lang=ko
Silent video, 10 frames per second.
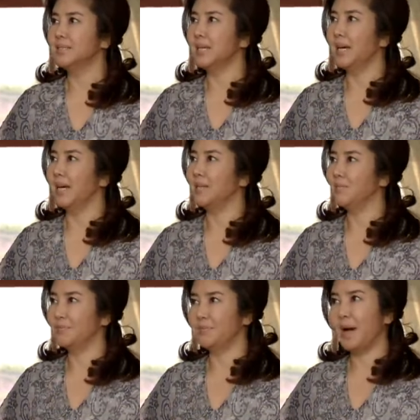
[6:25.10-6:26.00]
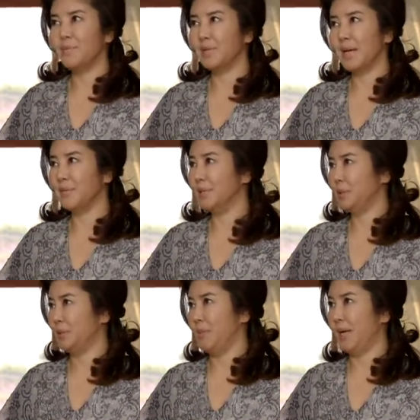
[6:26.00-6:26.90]
진진아, 마음에
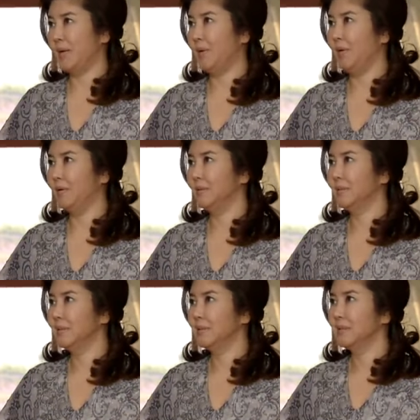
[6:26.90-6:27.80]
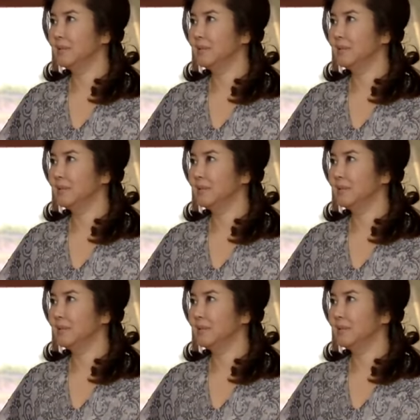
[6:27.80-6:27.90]
담아두지 말어.